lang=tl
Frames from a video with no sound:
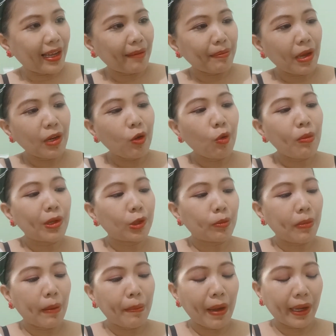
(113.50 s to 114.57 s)
Paano ko ba to
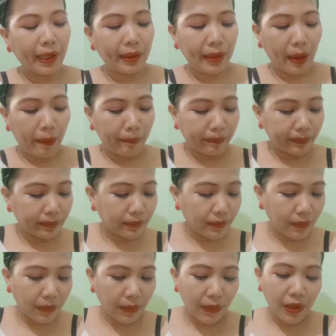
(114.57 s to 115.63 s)
papakita?
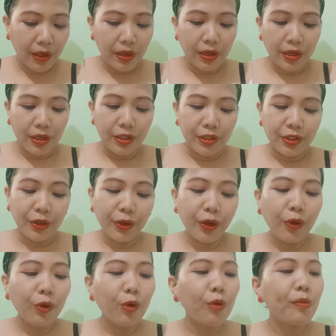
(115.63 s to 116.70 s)
So,
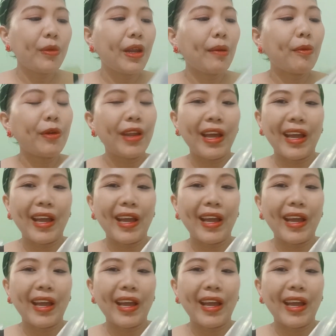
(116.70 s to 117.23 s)
yung umuna muna